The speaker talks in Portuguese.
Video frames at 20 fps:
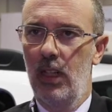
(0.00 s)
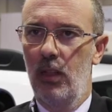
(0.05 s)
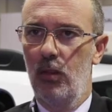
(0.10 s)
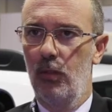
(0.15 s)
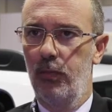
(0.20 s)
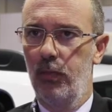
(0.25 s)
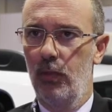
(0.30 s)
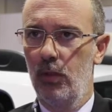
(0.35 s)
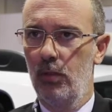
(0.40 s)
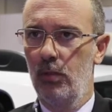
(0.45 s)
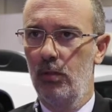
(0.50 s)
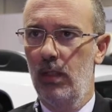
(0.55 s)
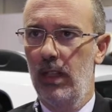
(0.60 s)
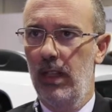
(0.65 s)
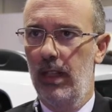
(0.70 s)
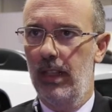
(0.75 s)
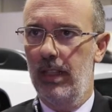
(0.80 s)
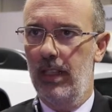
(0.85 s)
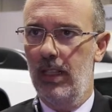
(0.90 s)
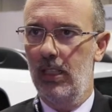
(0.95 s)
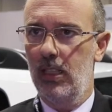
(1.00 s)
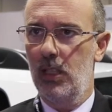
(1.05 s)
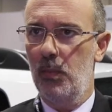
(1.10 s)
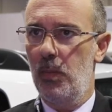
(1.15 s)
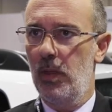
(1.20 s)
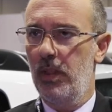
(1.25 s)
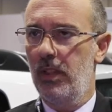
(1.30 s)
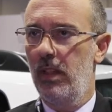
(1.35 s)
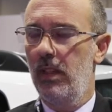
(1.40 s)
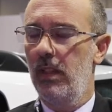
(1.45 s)
No fundo, aquilo que
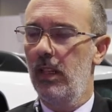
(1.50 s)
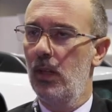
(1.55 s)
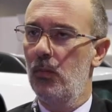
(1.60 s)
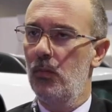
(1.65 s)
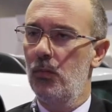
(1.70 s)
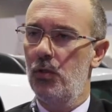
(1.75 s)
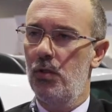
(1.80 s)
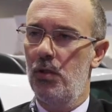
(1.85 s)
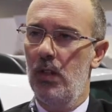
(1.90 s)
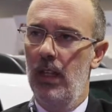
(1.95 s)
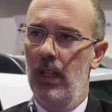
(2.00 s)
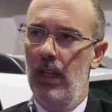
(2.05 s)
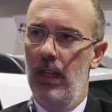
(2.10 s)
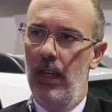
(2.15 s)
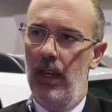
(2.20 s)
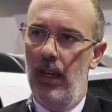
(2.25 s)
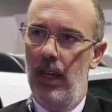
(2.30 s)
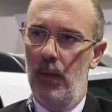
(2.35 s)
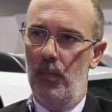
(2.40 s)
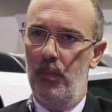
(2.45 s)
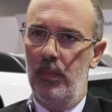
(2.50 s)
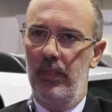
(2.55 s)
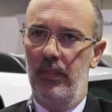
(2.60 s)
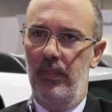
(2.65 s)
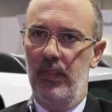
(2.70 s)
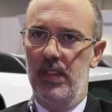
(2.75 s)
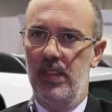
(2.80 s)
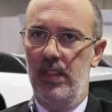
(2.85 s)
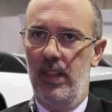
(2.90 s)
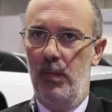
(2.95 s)
pretendemos é
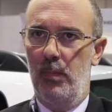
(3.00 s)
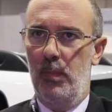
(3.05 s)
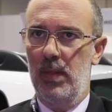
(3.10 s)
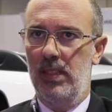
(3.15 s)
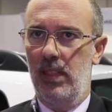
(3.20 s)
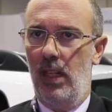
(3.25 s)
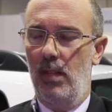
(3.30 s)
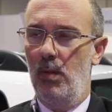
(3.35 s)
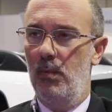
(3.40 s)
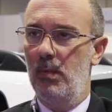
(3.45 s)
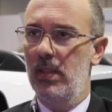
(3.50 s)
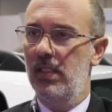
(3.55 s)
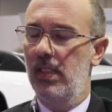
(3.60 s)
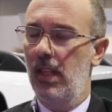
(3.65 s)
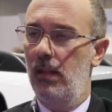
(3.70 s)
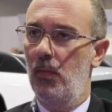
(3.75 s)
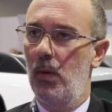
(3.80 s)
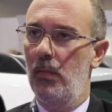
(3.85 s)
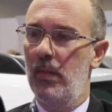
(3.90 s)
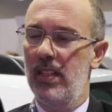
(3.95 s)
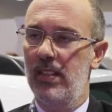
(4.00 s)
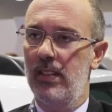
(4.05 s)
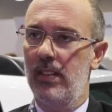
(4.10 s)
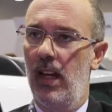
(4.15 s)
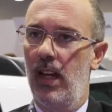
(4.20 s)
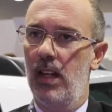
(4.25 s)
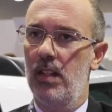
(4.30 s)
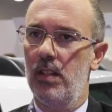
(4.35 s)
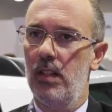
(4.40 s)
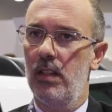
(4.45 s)
fazer passar uma,
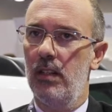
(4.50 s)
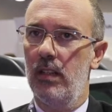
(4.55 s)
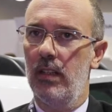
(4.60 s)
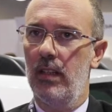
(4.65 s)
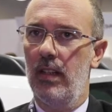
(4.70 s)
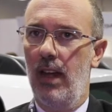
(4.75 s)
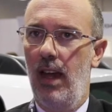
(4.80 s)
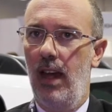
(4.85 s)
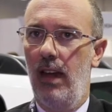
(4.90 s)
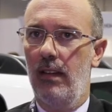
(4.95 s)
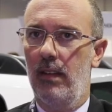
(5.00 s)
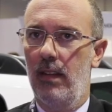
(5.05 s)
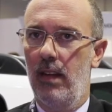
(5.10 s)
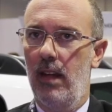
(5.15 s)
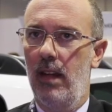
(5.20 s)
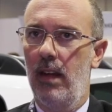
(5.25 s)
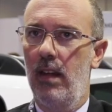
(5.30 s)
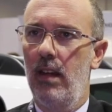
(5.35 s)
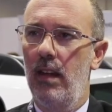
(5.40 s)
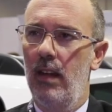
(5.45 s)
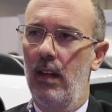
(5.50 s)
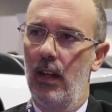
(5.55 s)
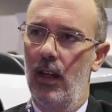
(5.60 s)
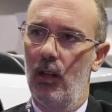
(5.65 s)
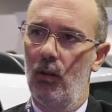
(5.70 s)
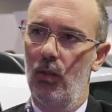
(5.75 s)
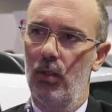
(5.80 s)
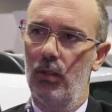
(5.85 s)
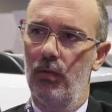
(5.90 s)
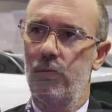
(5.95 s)
mensagem de que a AD,
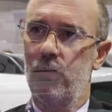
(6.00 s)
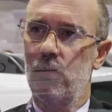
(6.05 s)
enquanto